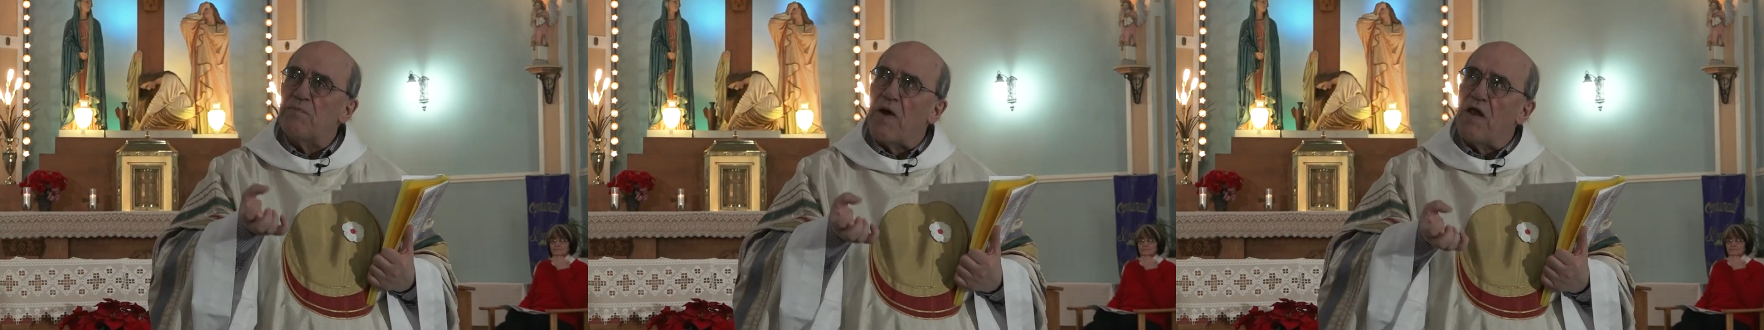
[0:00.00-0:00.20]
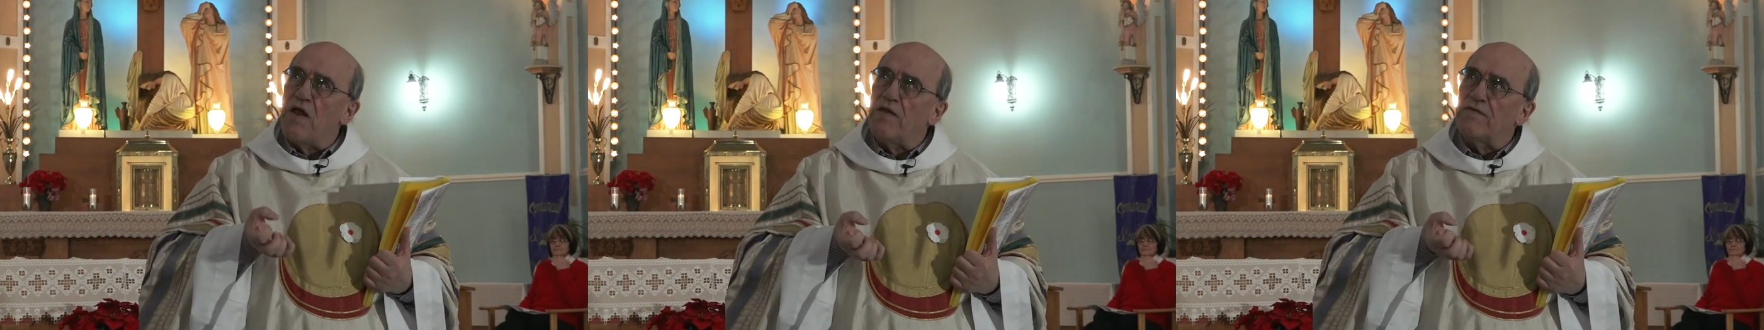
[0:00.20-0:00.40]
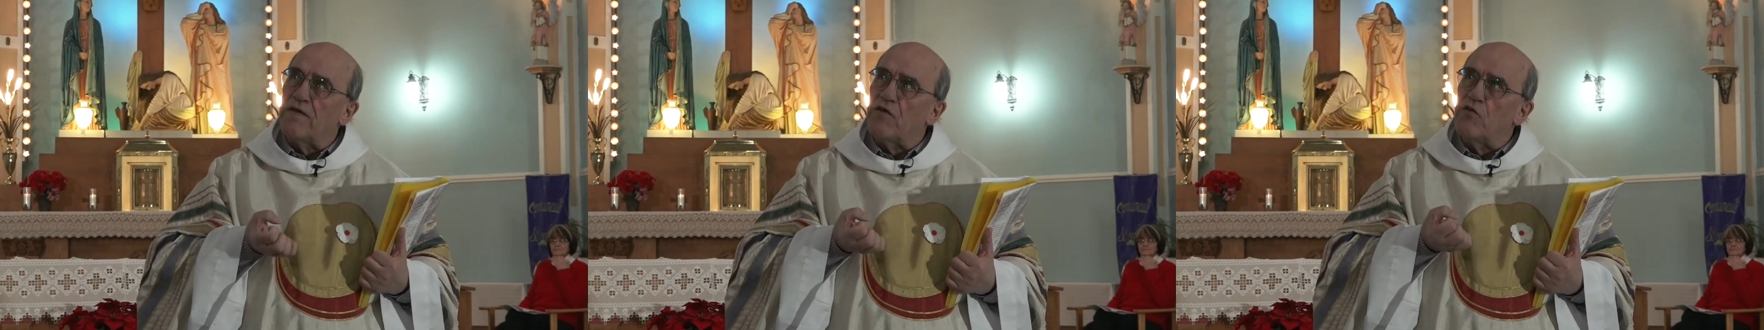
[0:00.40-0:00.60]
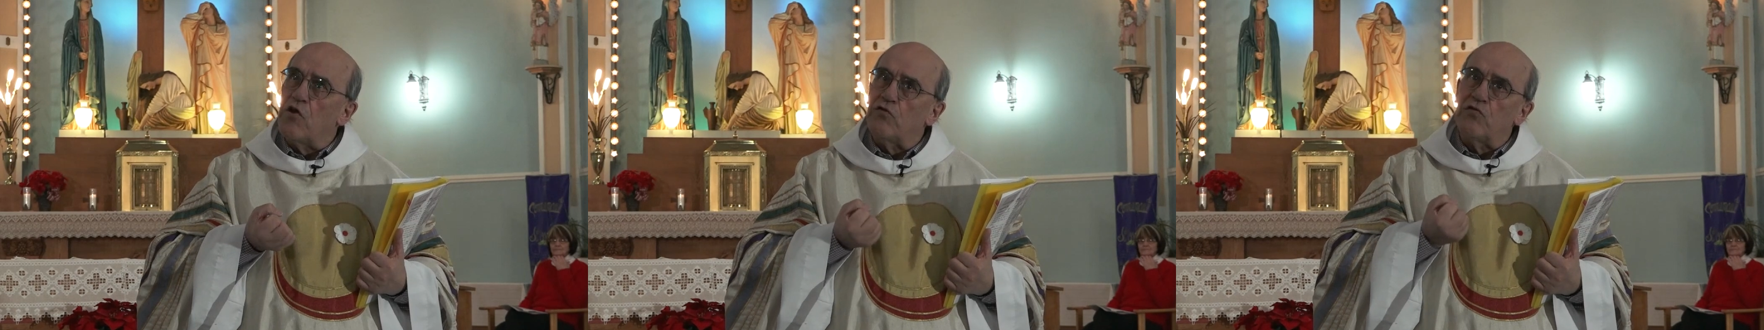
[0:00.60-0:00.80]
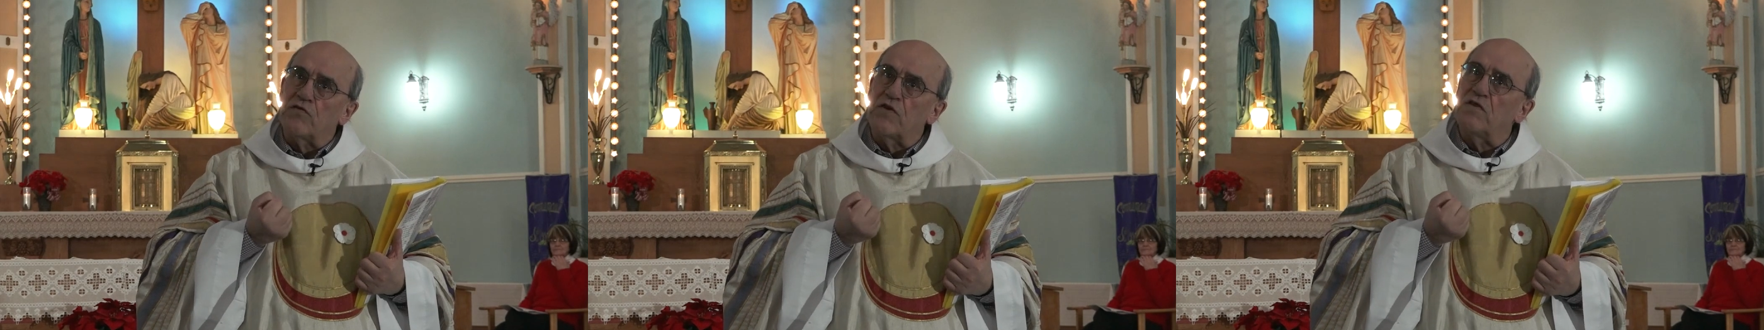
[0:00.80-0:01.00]
par
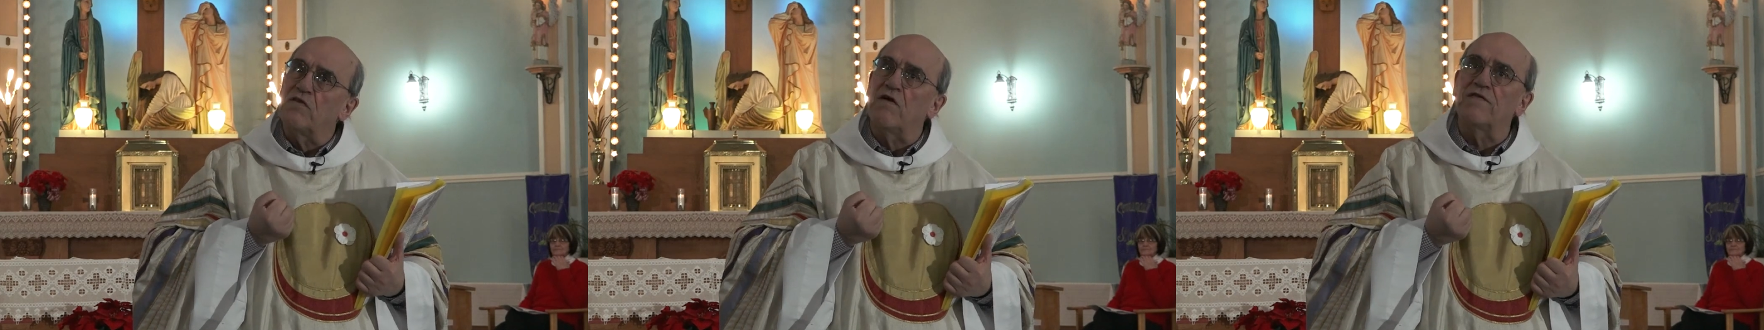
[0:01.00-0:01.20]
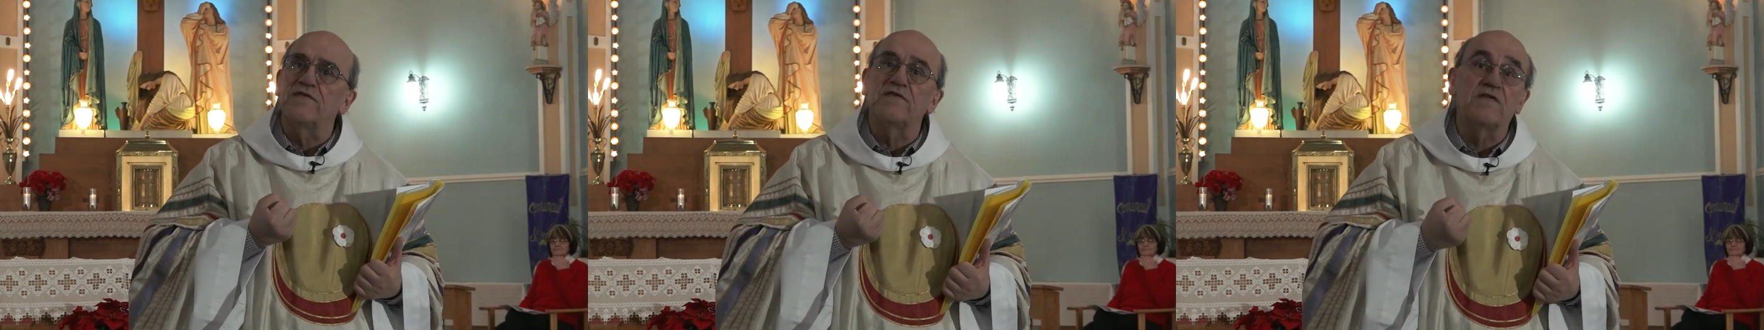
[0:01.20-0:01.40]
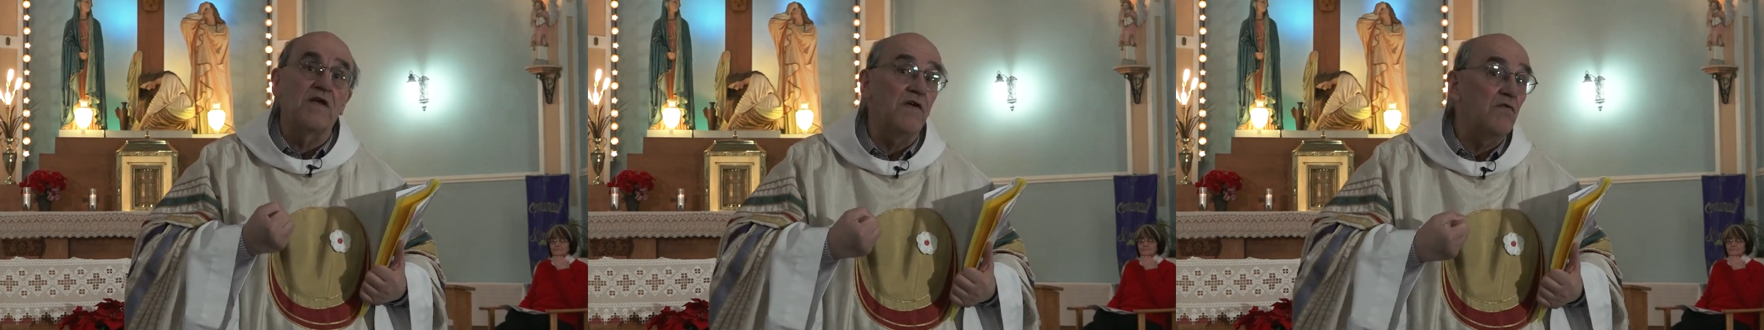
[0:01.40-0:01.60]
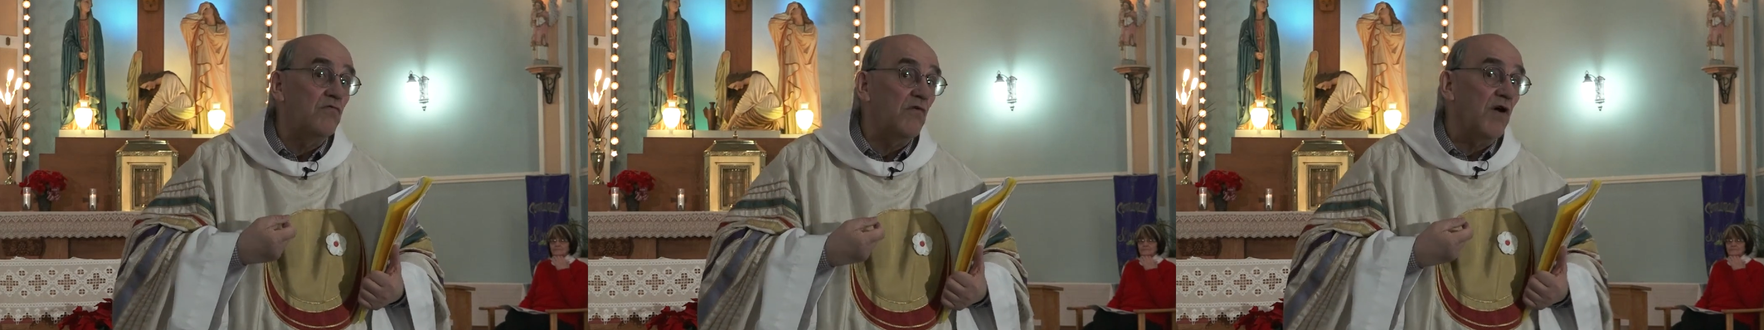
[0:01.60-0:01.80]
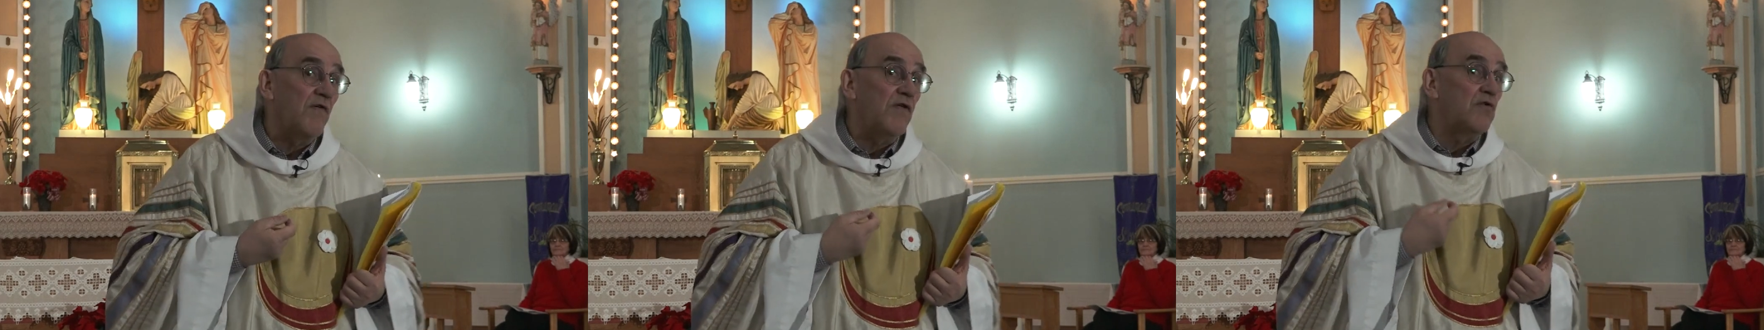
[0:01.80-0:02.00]
l'intérieur notre identité et
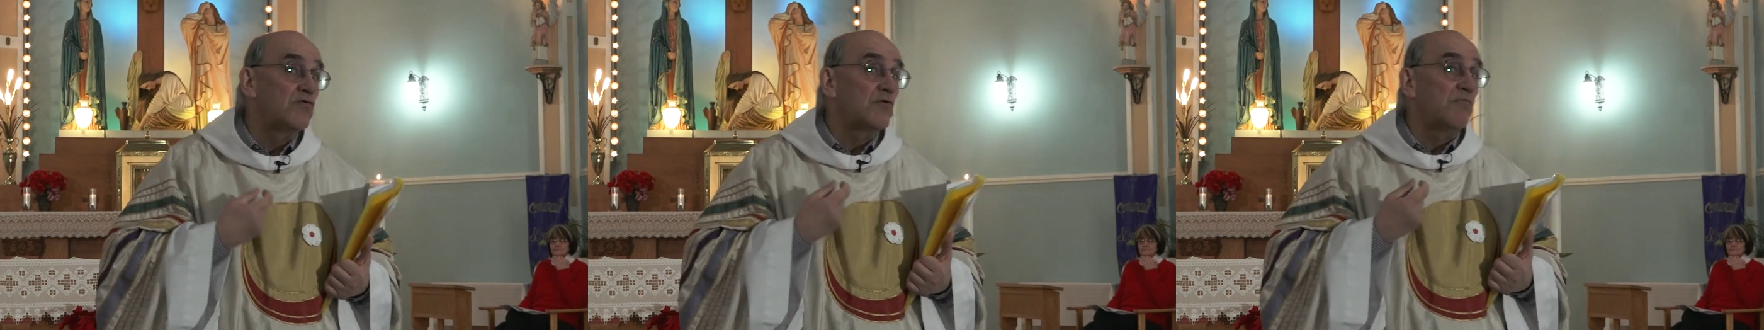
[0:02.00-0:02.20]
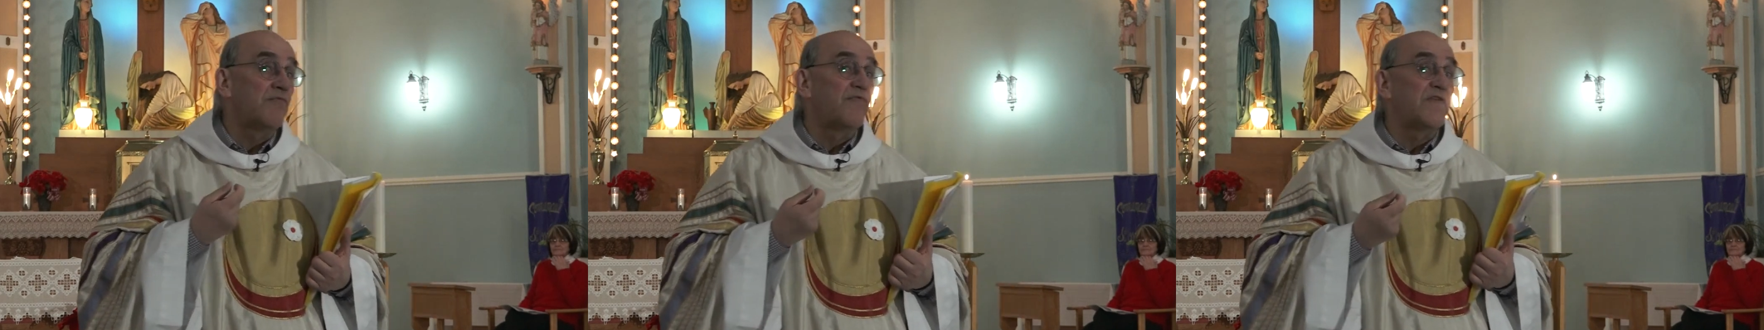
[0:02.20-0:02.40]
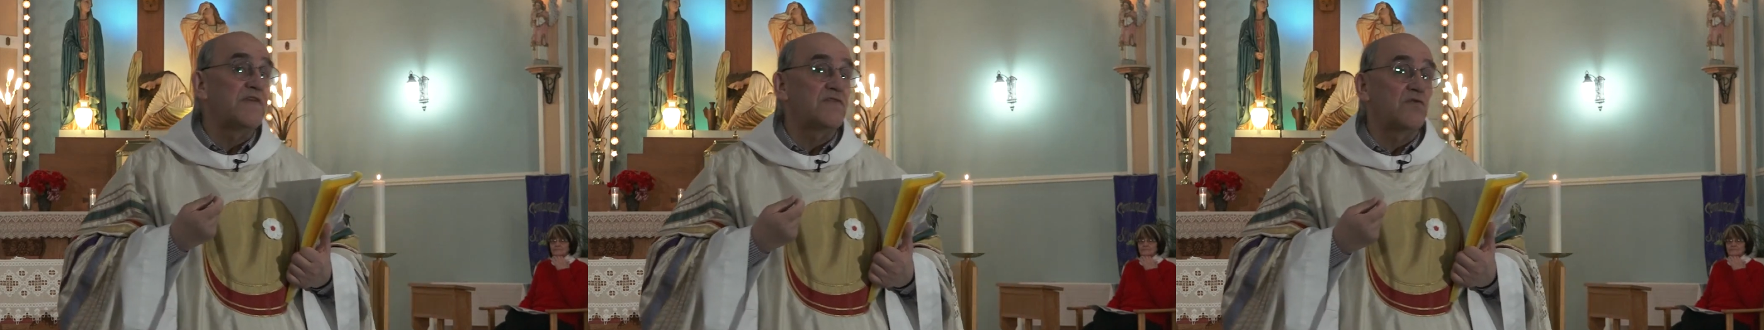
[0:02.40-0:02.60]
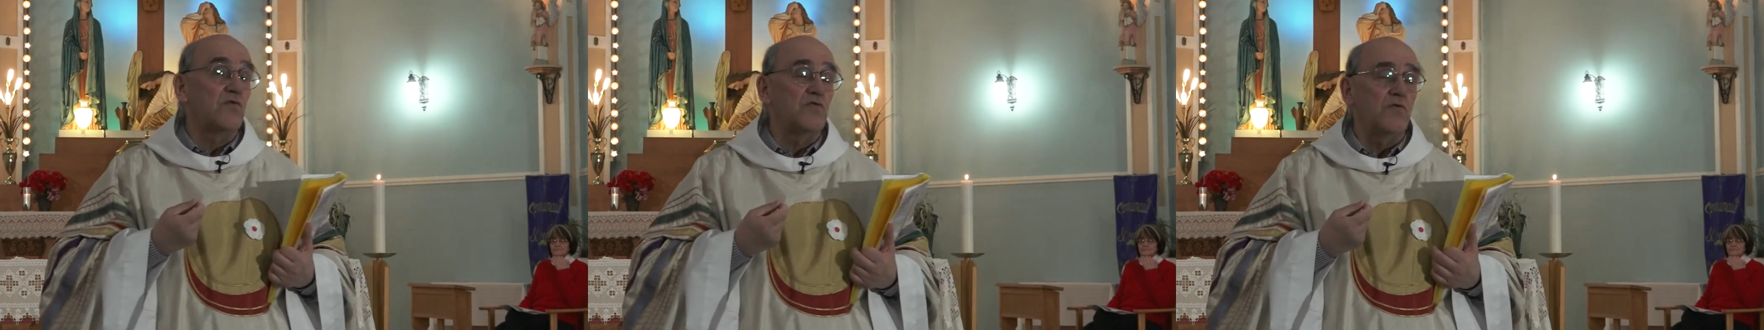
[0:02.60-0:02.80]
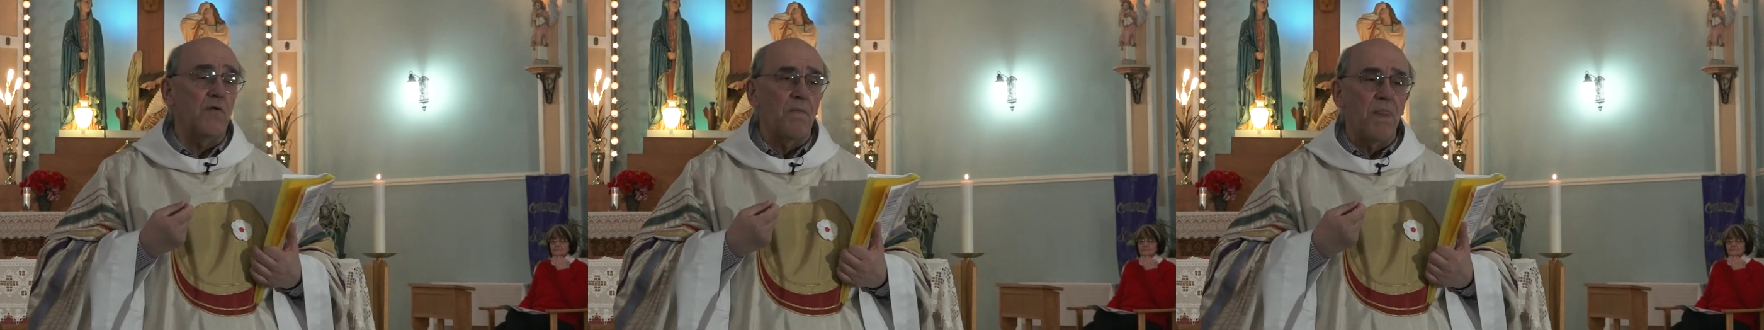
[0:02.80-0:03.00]
nous révèle que nous sommes fils de
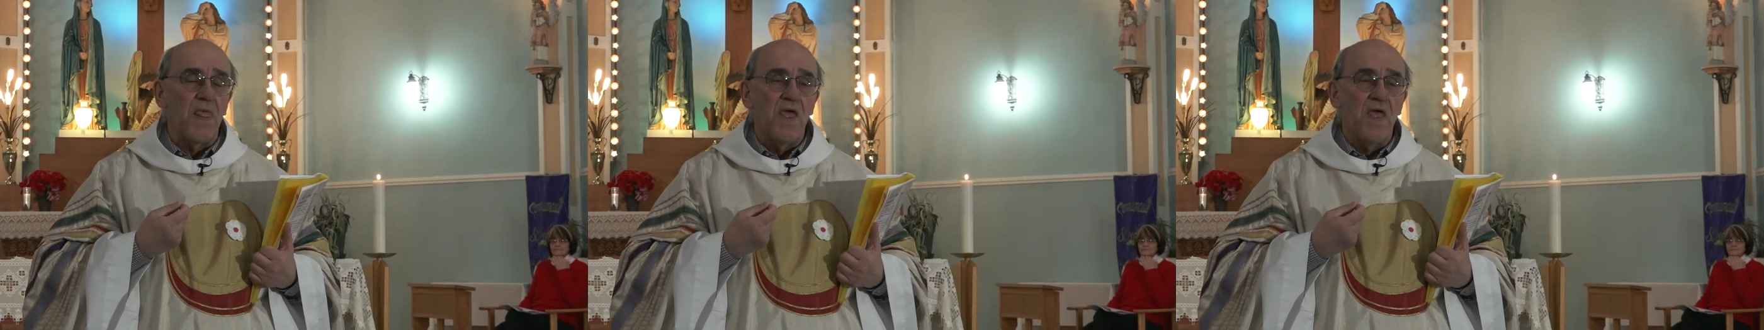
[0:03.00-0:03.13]
Dieu.